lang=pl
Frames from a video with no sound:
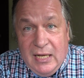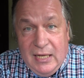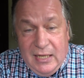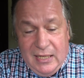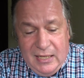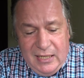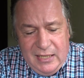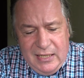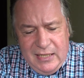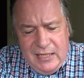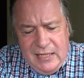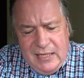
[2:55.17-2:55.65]

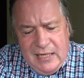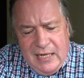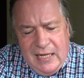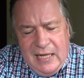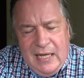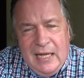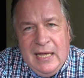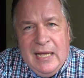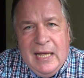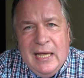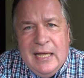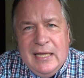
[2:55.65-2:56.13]
e,
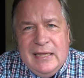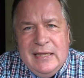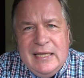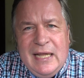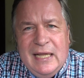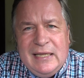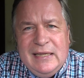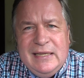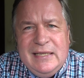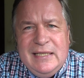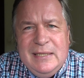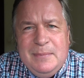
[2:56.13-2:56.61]
ile
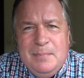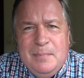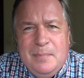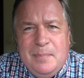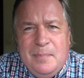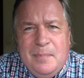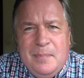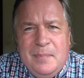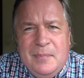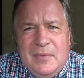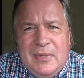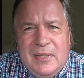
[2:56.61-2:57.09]
na tym
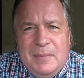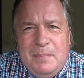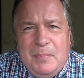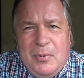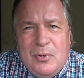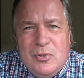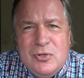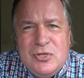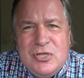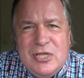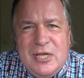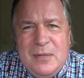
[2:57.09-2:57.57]

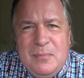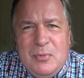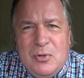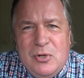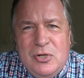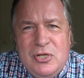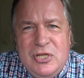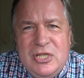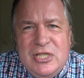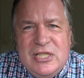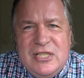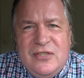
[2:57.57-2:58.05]
polskim
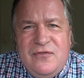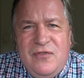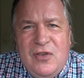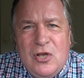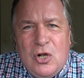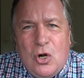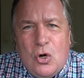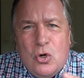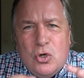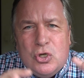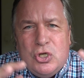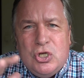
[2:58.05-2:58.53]

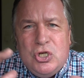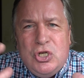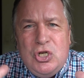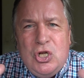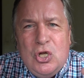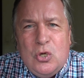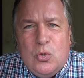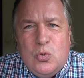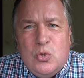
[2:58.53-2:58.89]
rolnictwie rośnie